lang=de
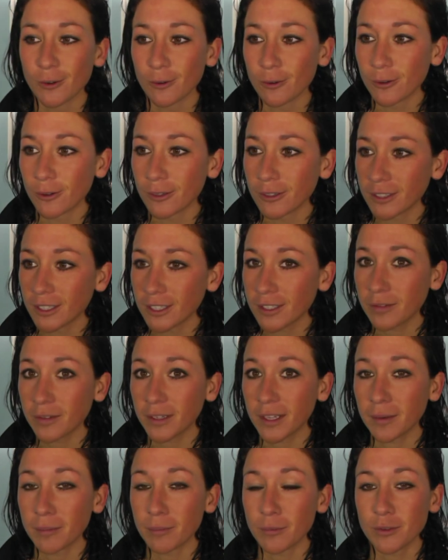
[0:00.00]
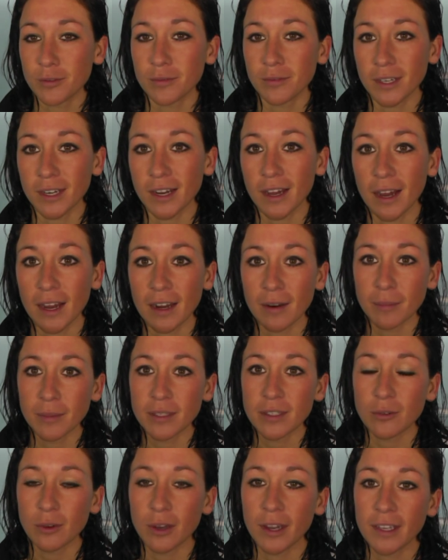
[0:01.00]
Und deswegen müssen wir da alle
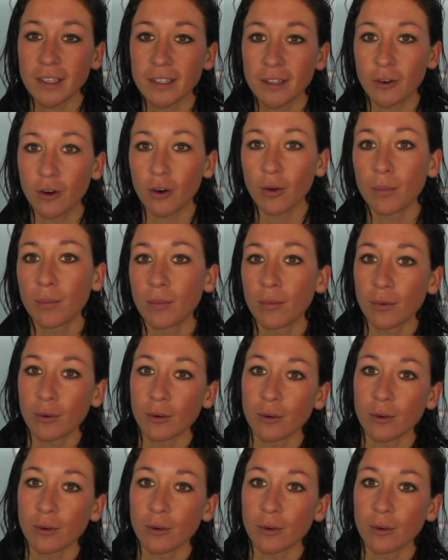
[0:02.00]
mit zurechtkommen.